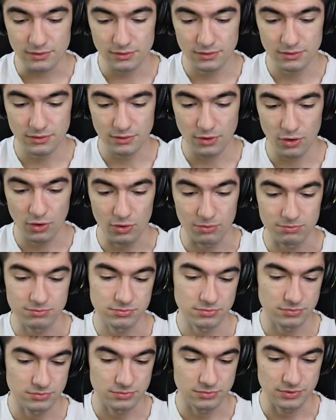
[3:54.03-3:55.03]
Mm, o,
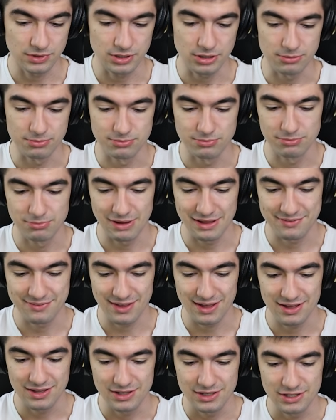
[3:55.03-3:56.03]
i
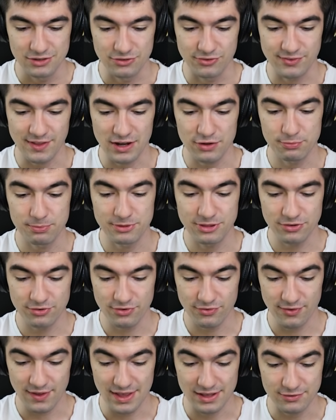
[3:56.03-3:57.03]
baza. Dostaliśmy
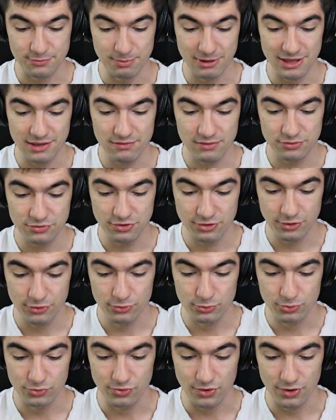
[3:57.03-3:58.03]
1000 expa, nie wiem czy to
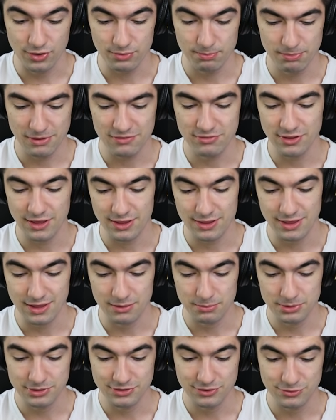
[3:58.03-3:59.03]
dużo, pewnie
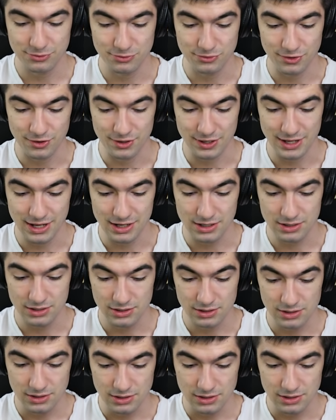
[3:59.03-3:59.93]
nie, bo to tutorial.